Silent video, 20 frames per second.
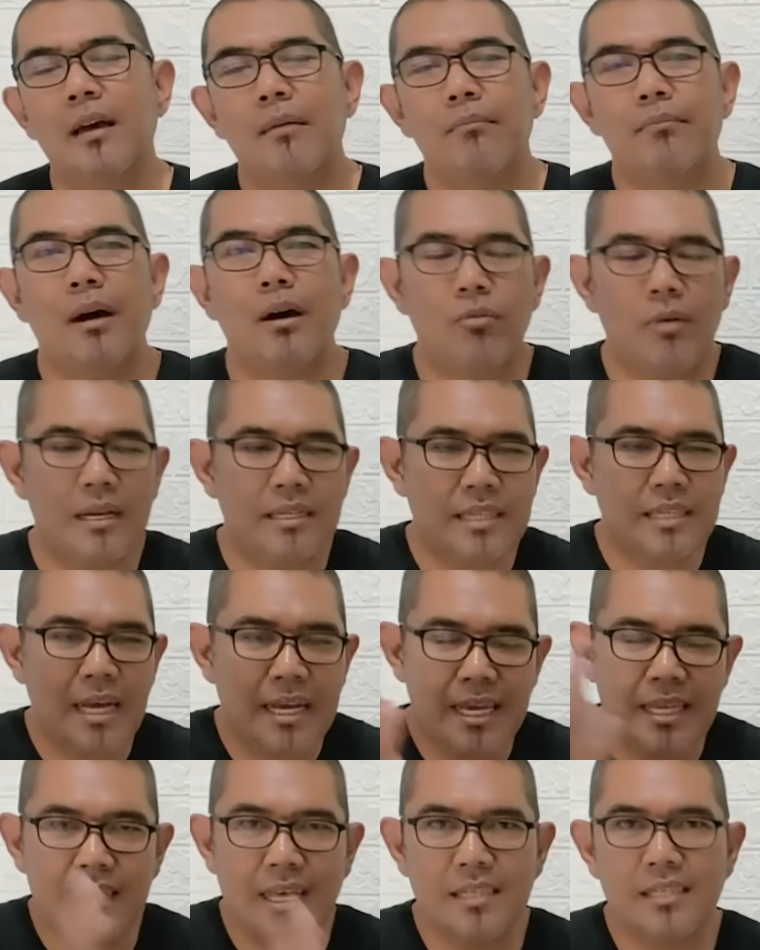Penguasa
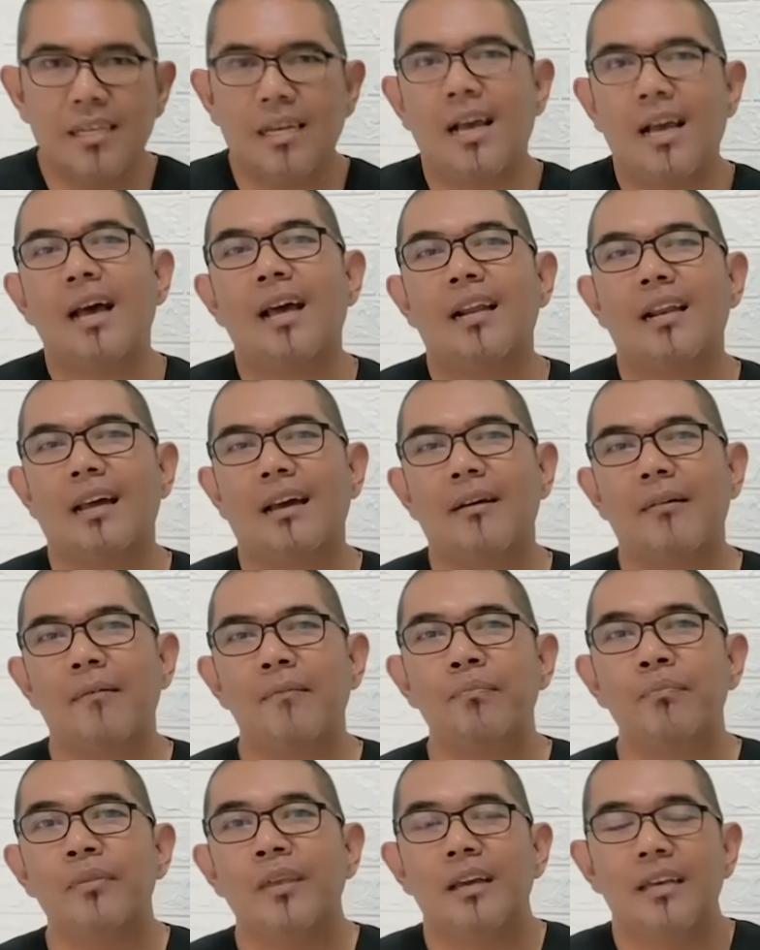kita sekarang
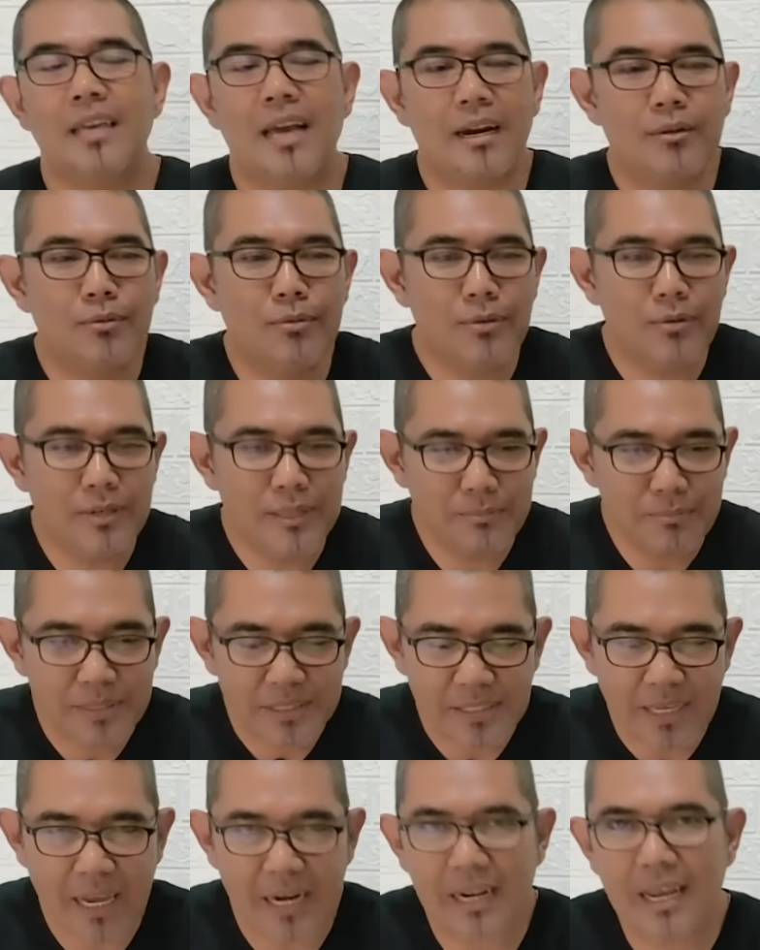yang dulu
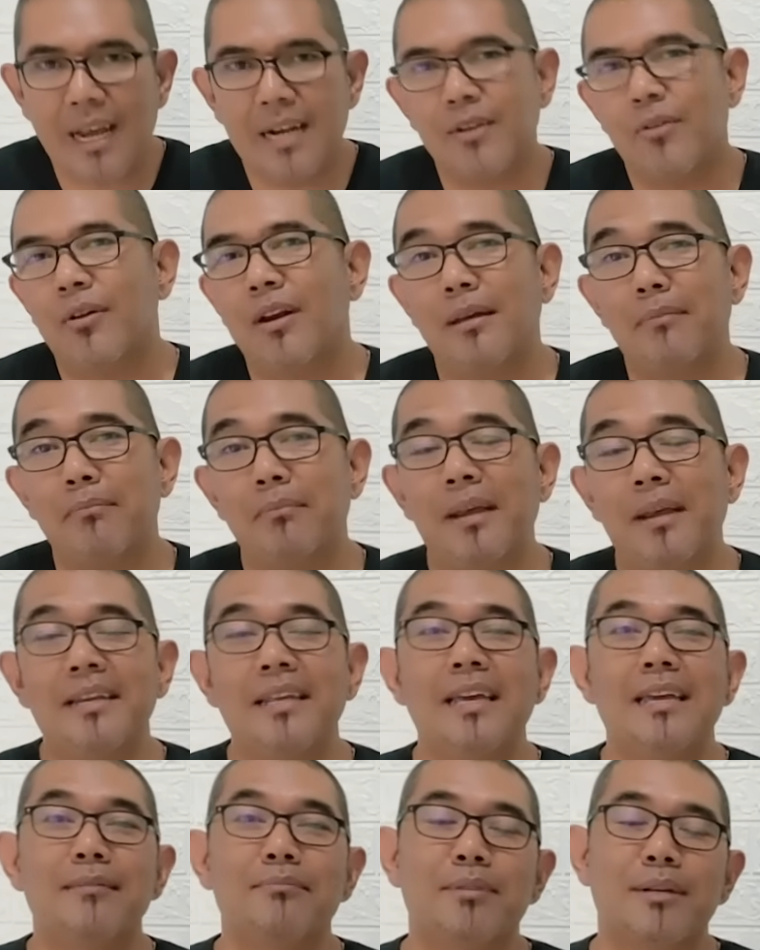dibesarkan oleh
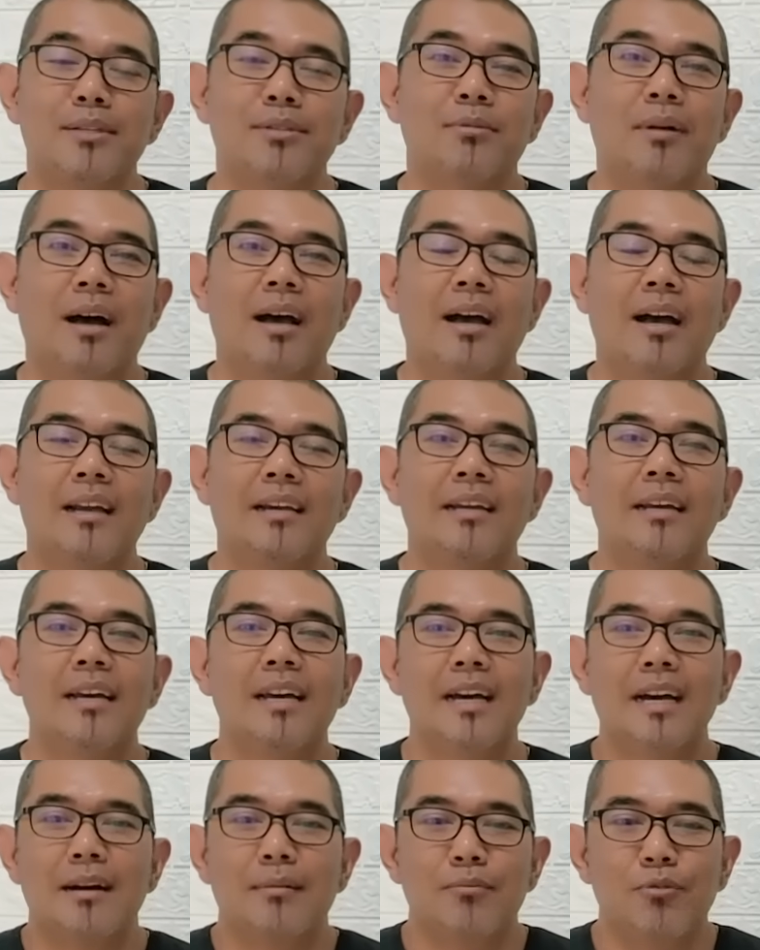PDI Perjuangan,
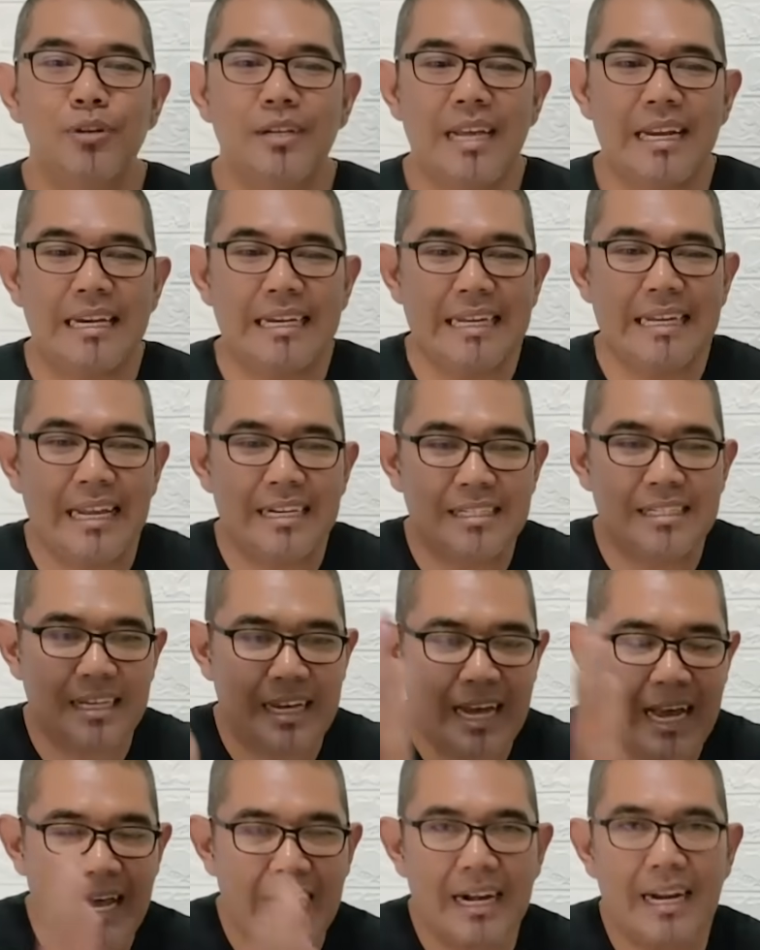kemudian dengan
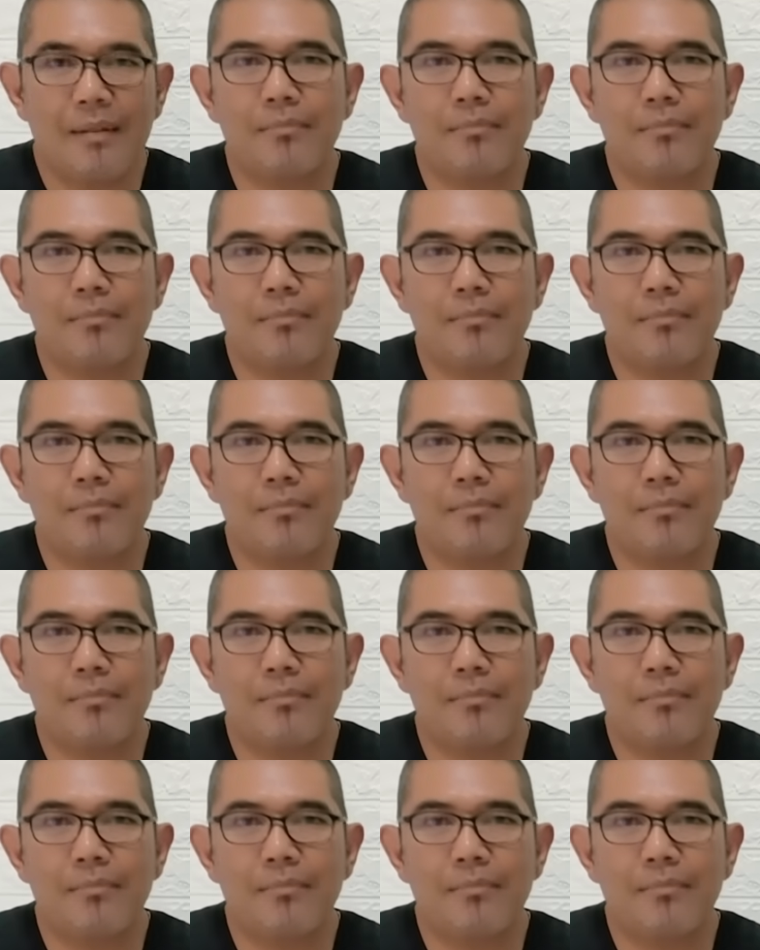sekarang